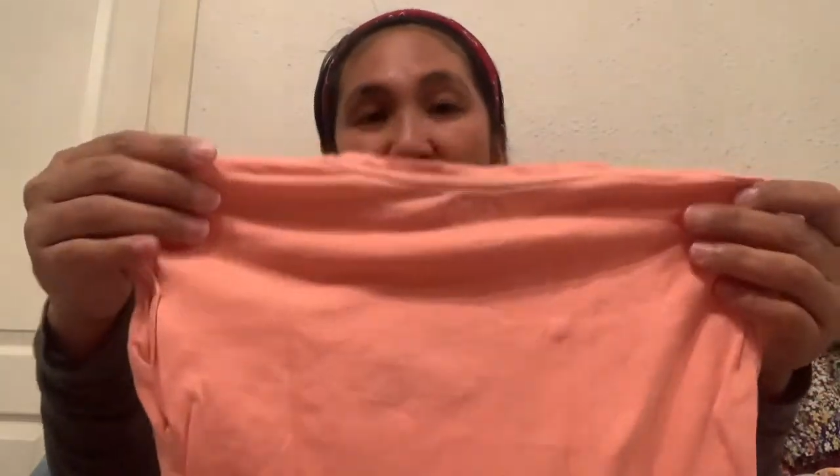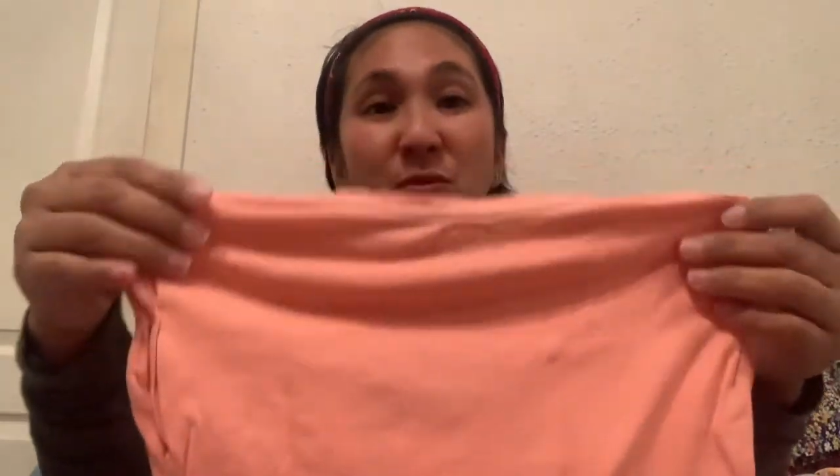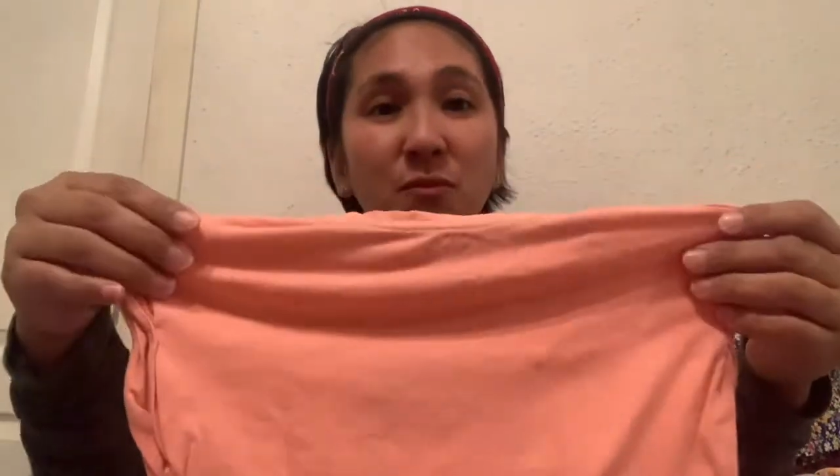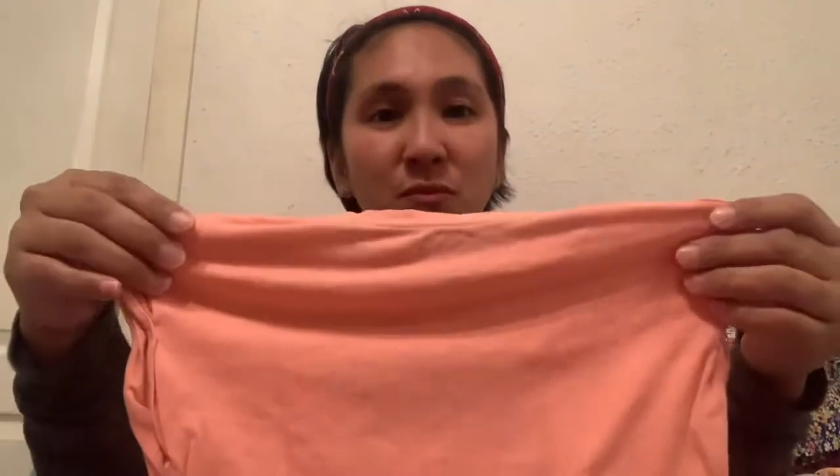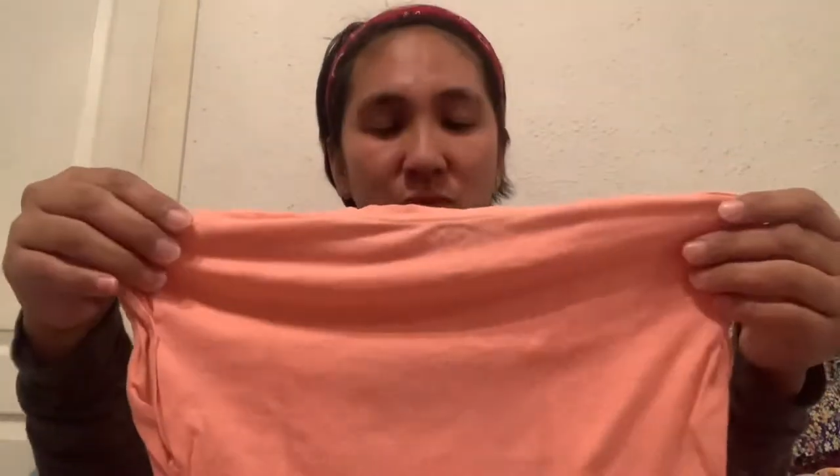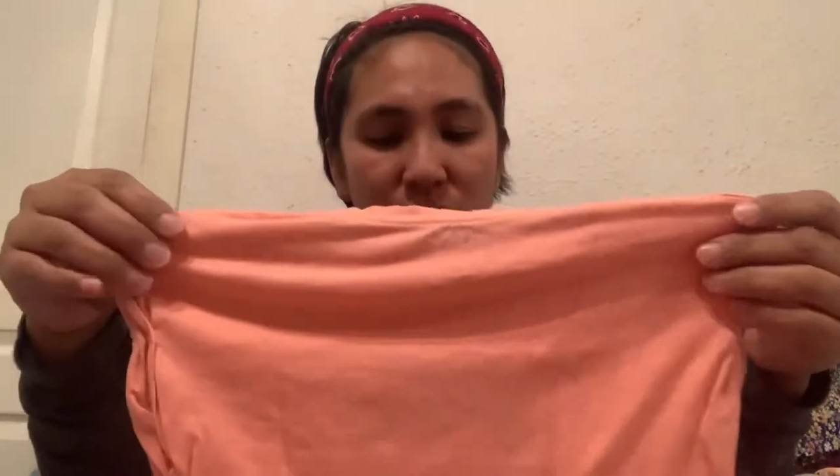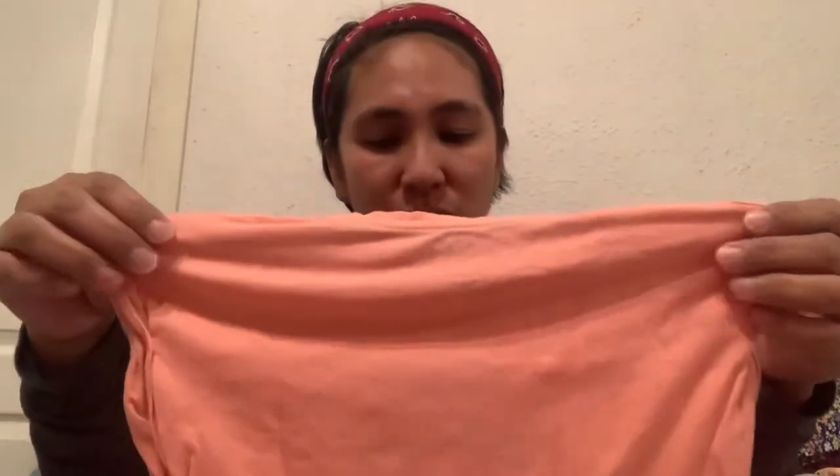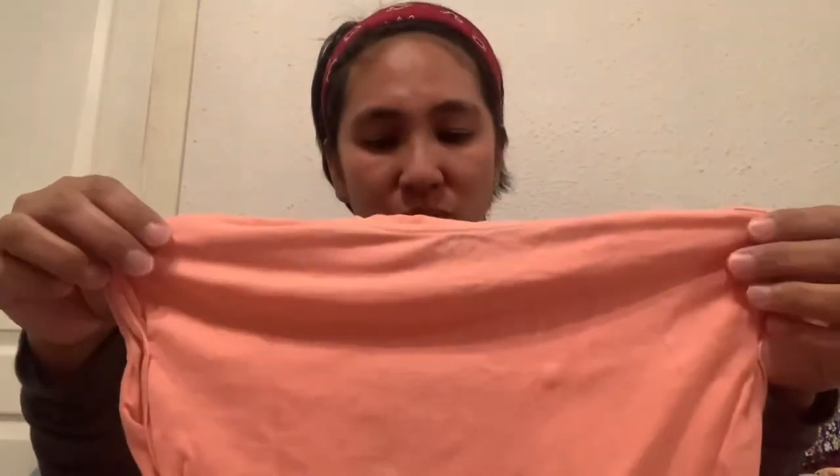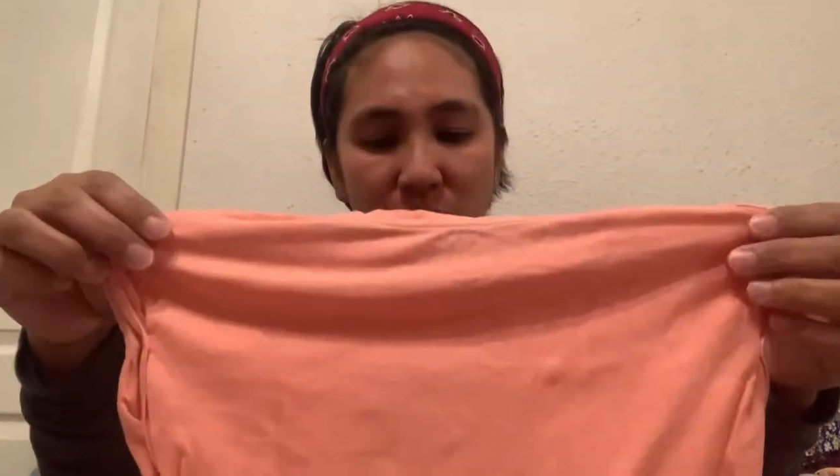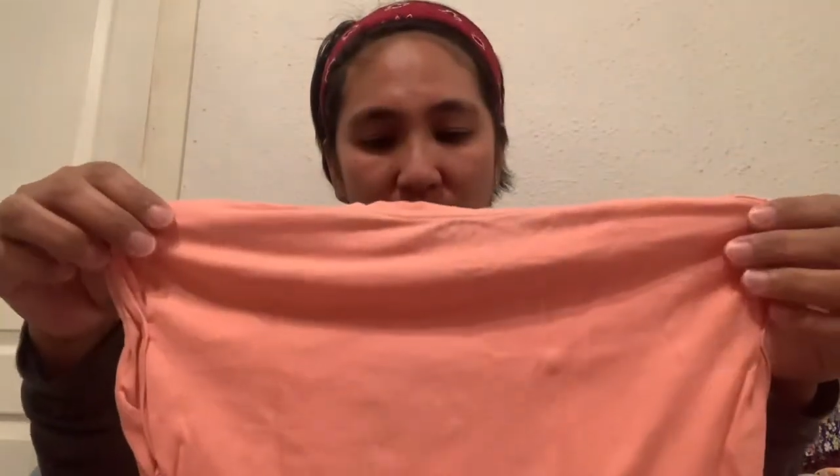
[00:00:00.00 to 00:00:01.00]

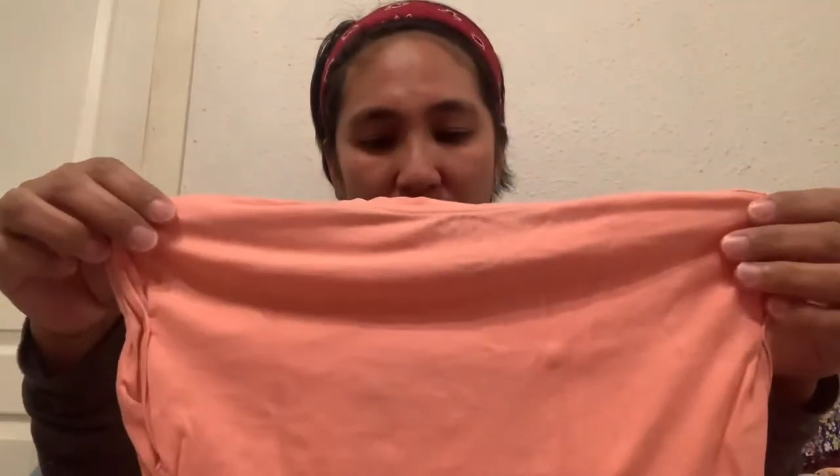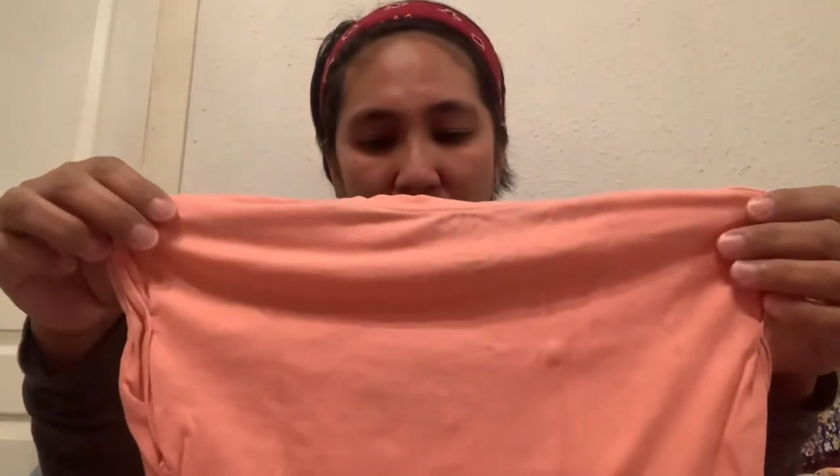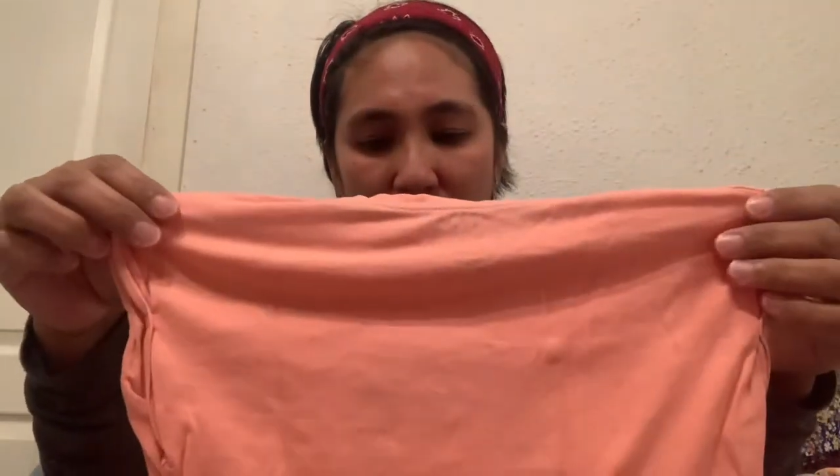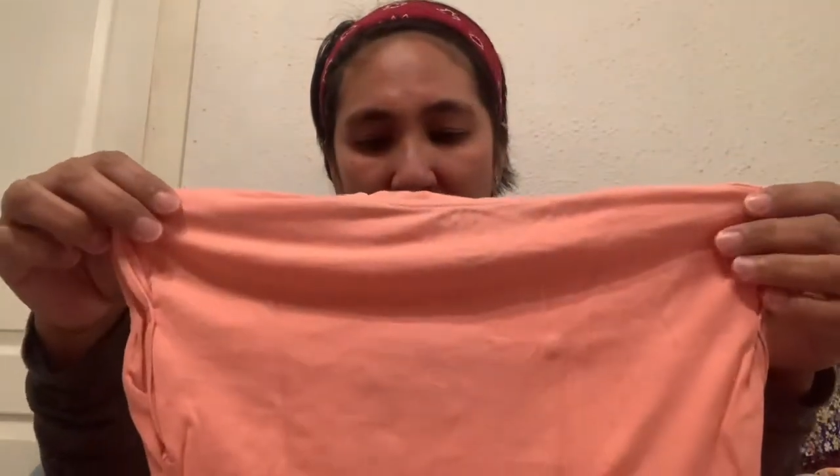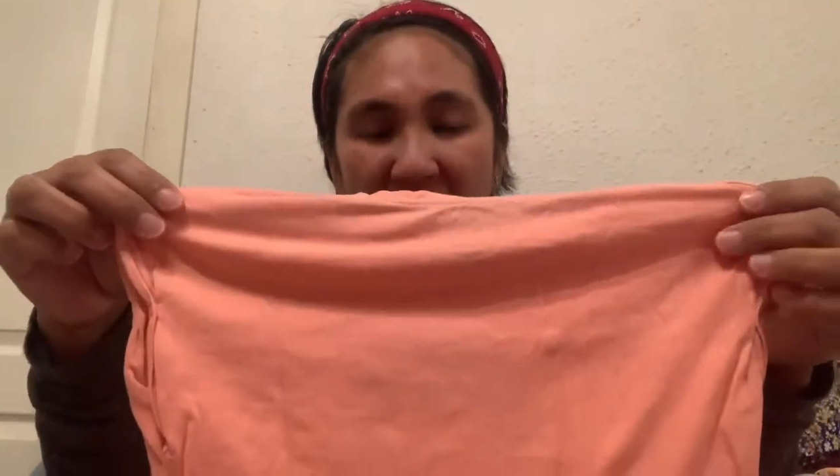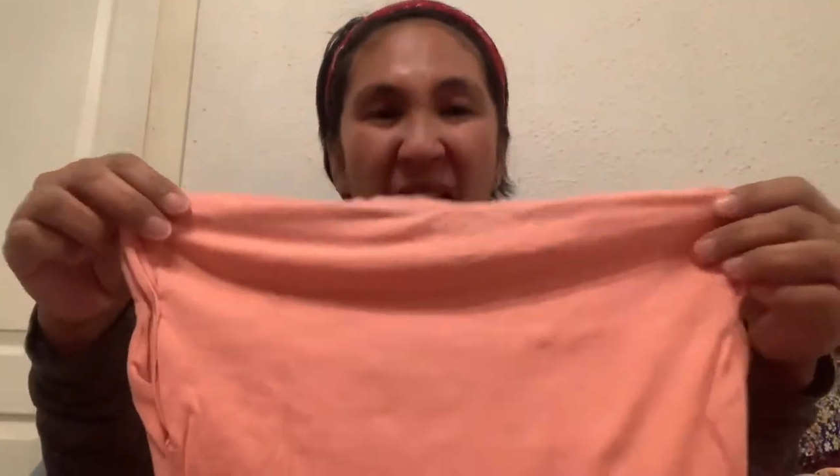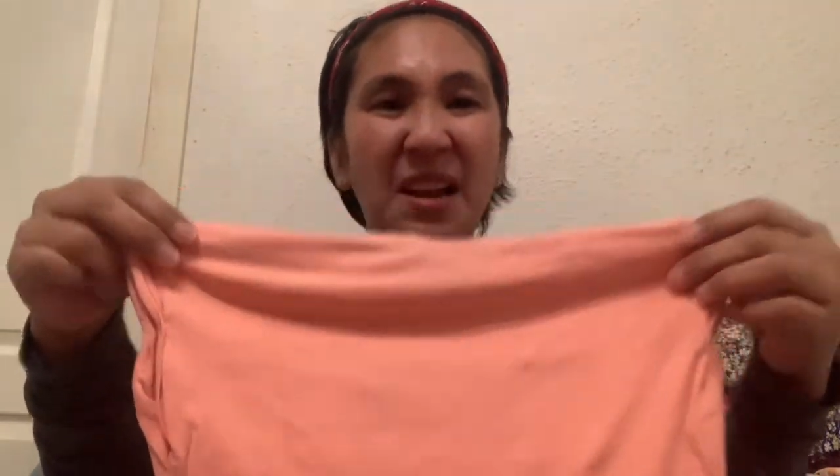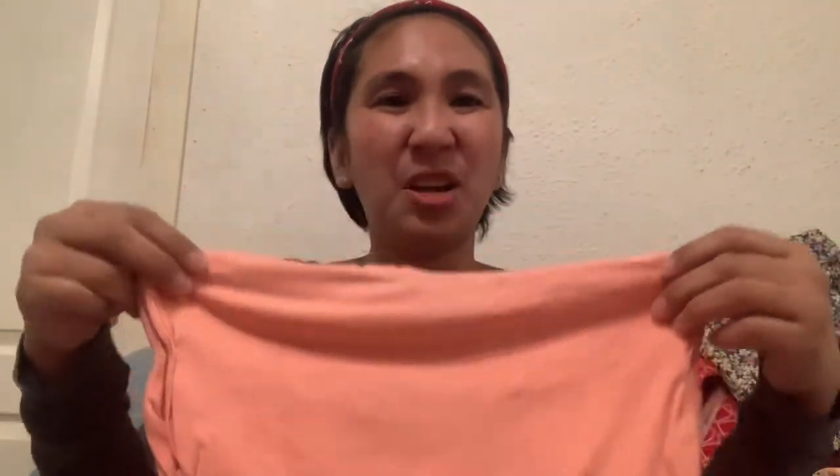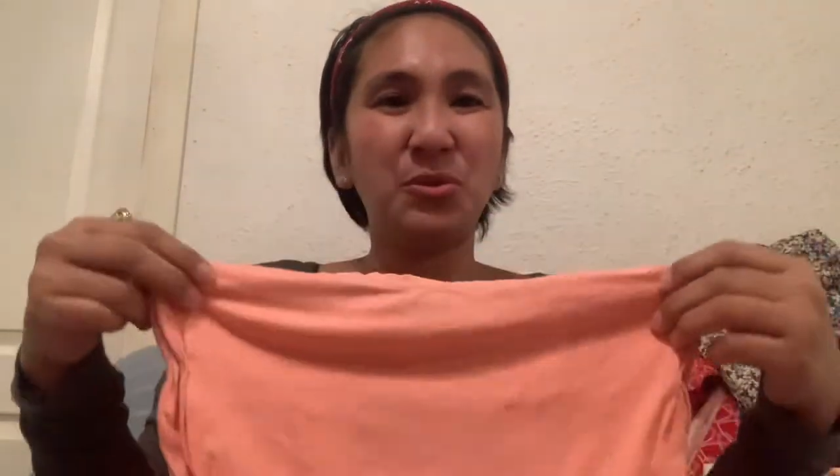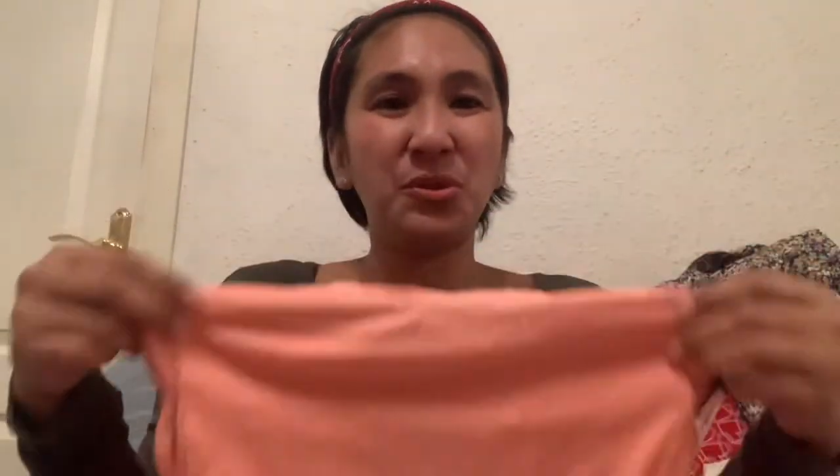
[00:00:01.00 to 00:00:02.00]
nung
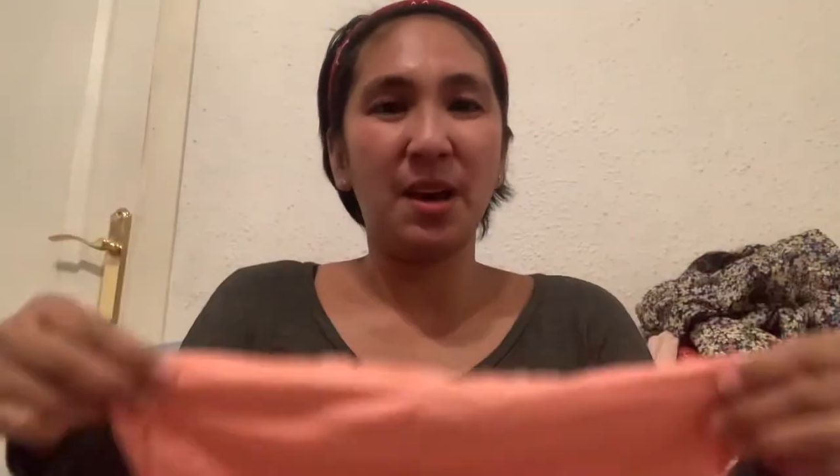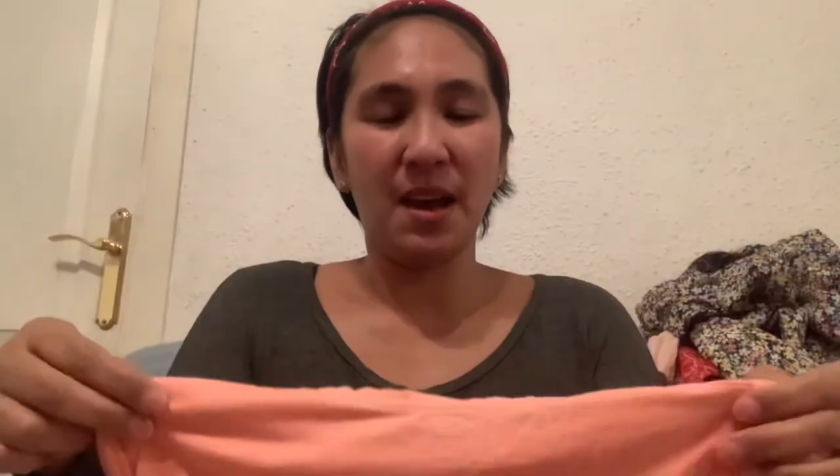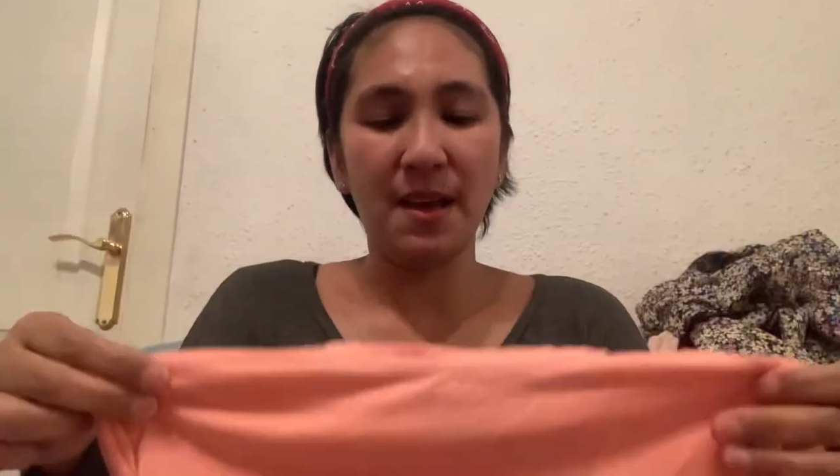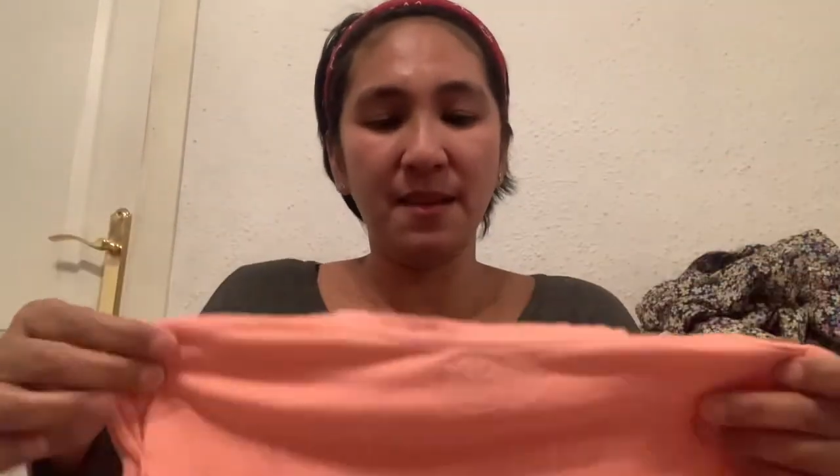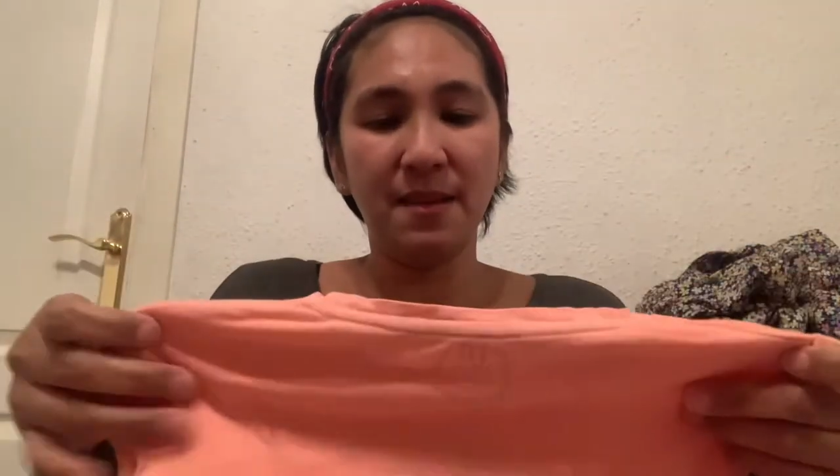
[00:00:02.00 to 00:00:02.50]
pinanganak ko siya,